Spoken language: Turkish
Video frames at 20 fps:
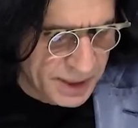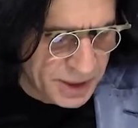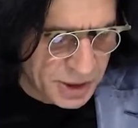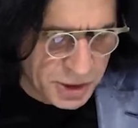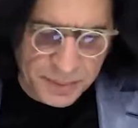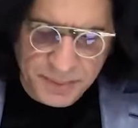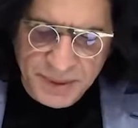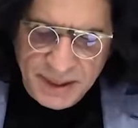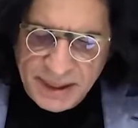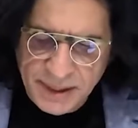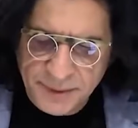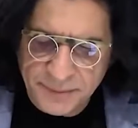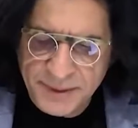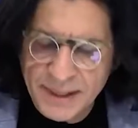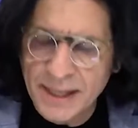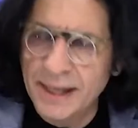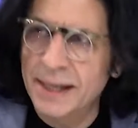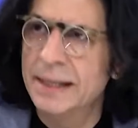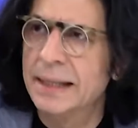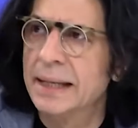Şimdi
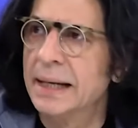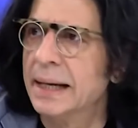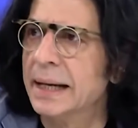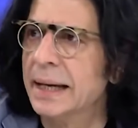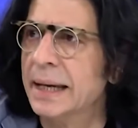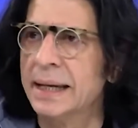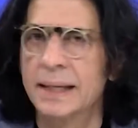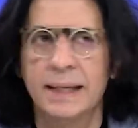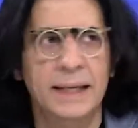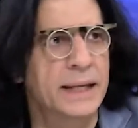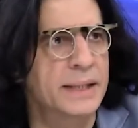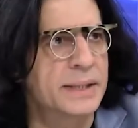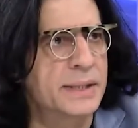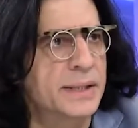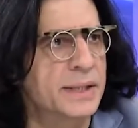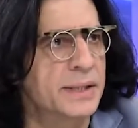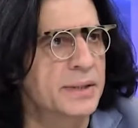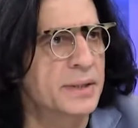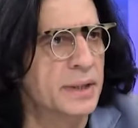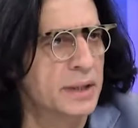Hivda ile Ege
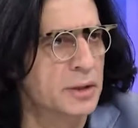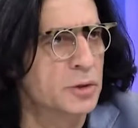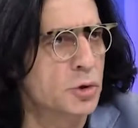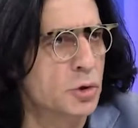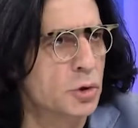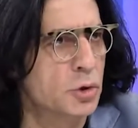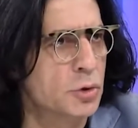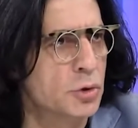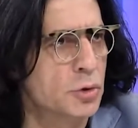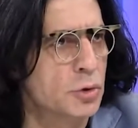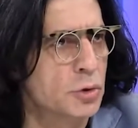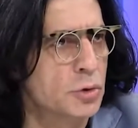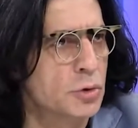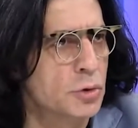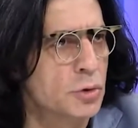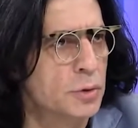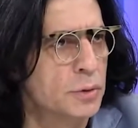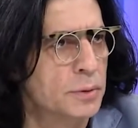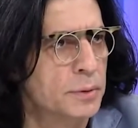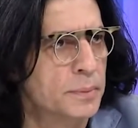siz
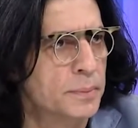tanışıyorsunuz.